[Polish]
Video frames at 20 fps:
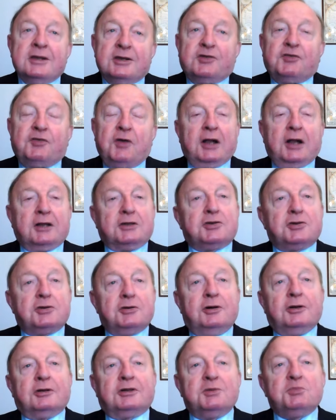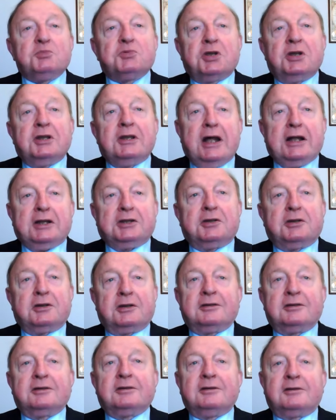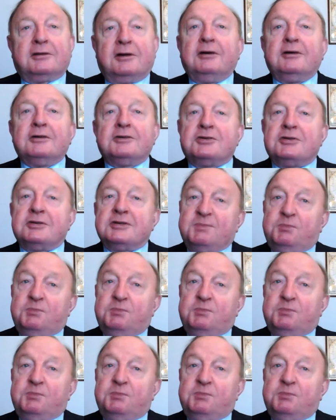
y, świadczy o tym, że nadchodzi,